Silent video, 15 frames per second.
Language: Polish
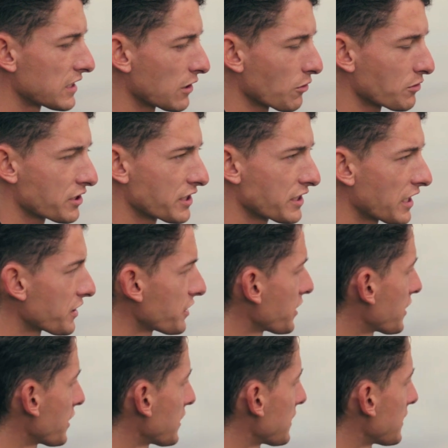y,
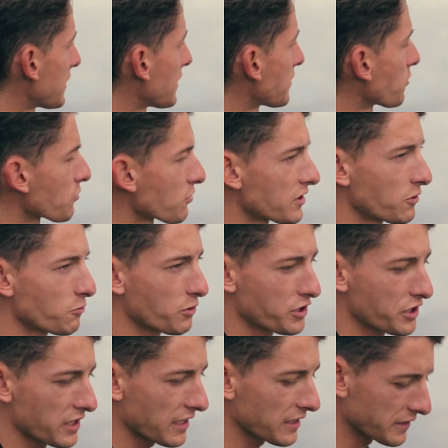ocenianie to, co znajduje
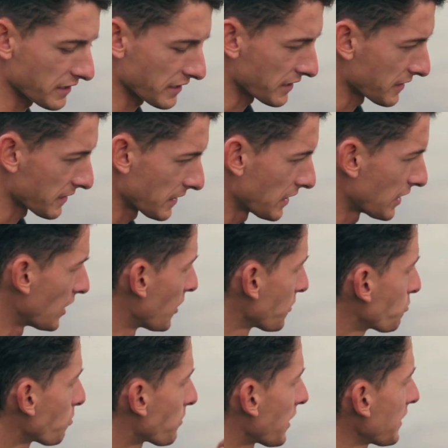się na dnie.
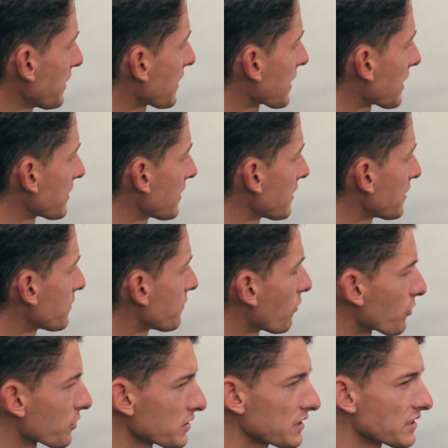Tutaj na kanale
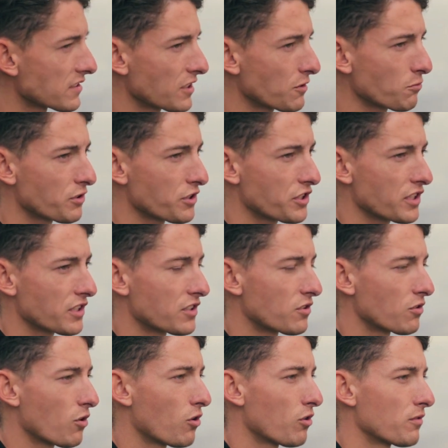Dwory znajduje się
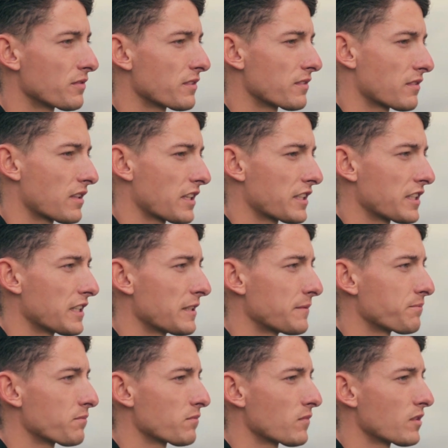dno takie
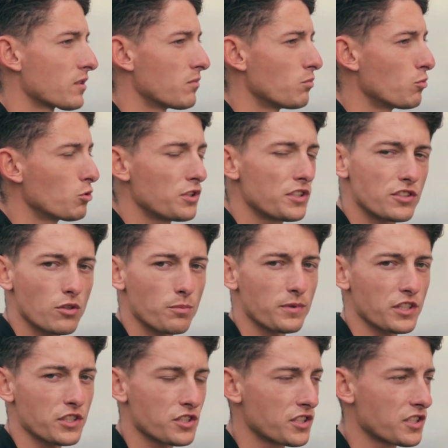mm,
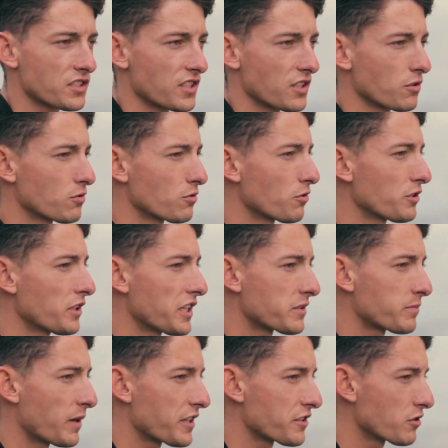mulisto-piaszczyste. To no nie
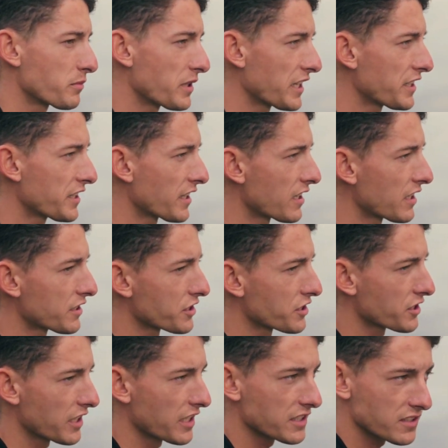jest bardzo miękkie, ale
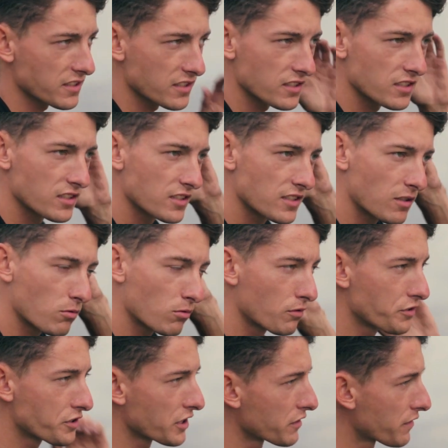też nie jest y,
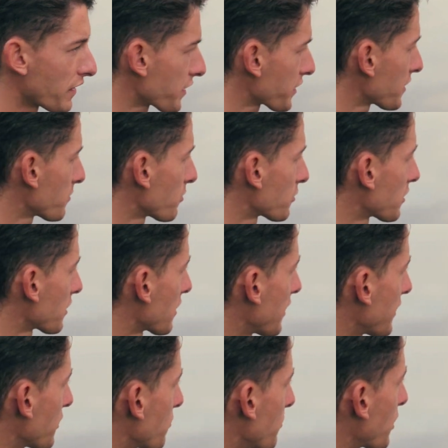całkowicie twarde, bo ten
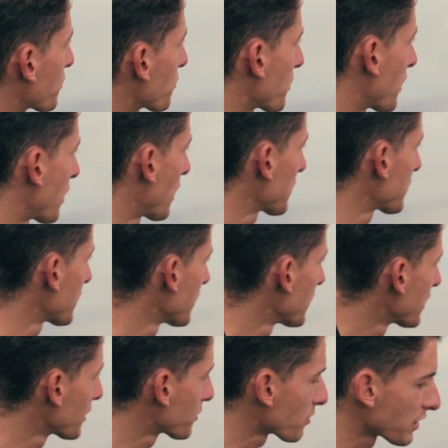kanał ma trochę lat
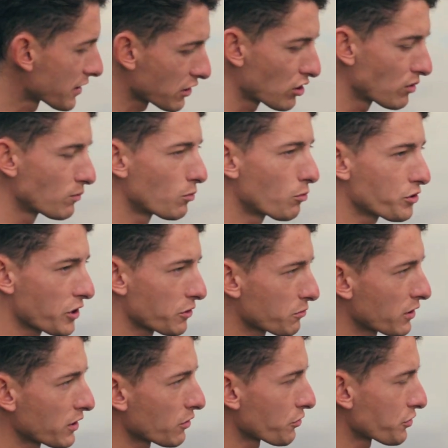i trochę tego mułu się
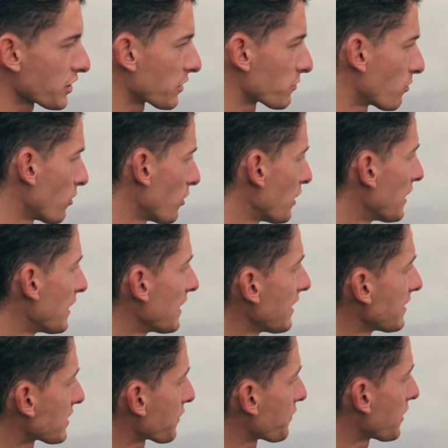tutaj osiadło.
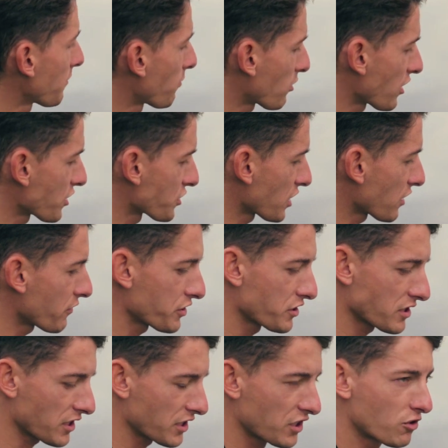I za chwilę pokażę, jak
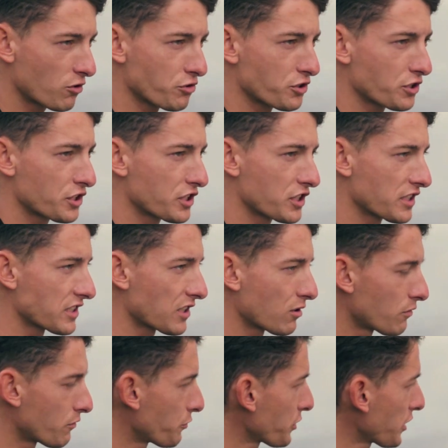właśnie taki koszyk się
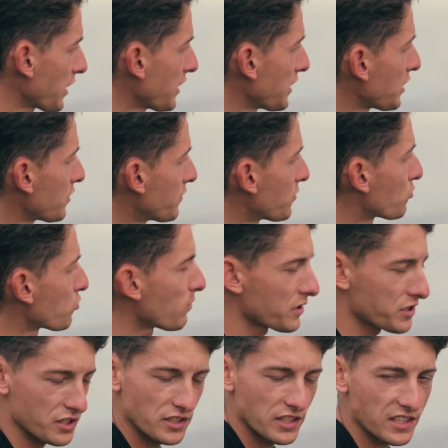zachowuje i
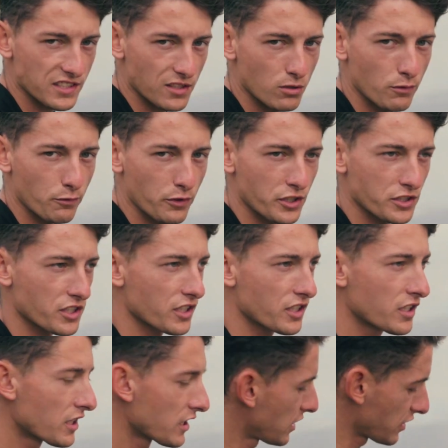wytłumaczę, jak zachowuje
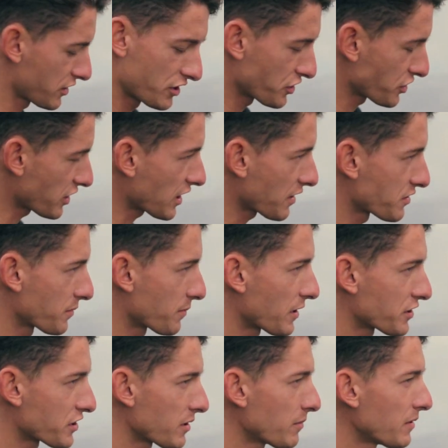się e, ciężarek,
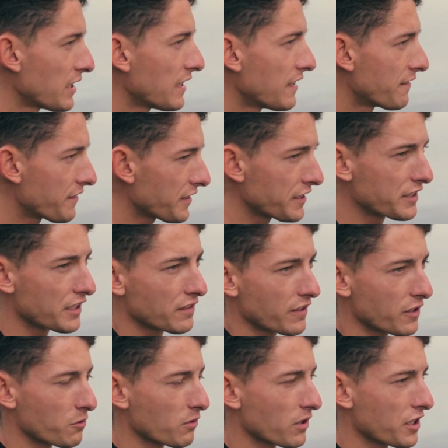przepraszam, w innych
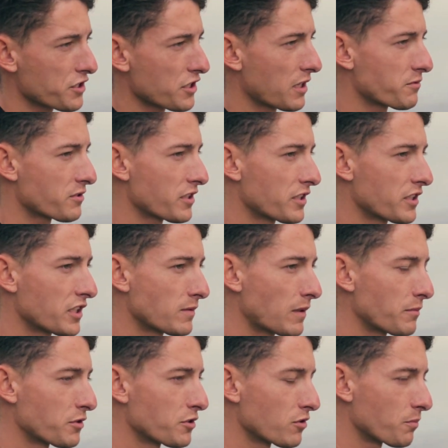warunkach, czyli na przykład kiedy
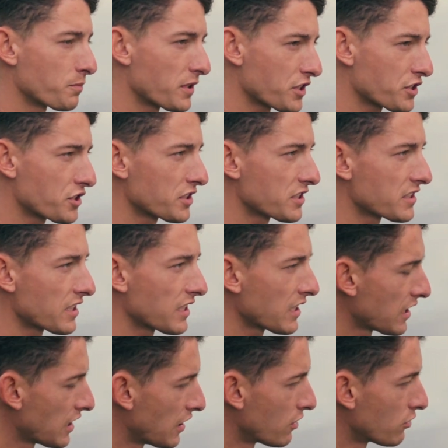mamy dno piaszczyste
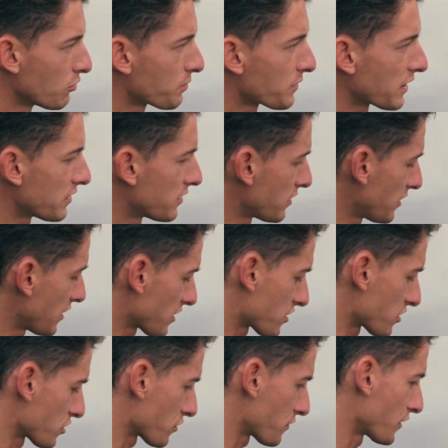lub kiedy
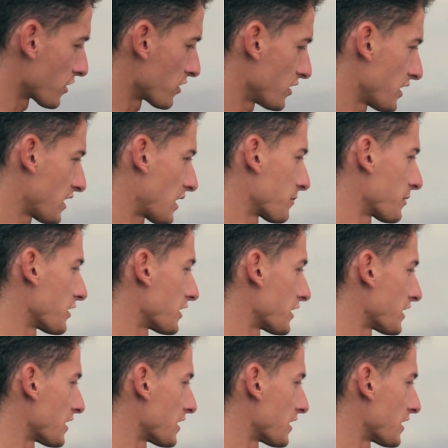jest żwir i kamienie.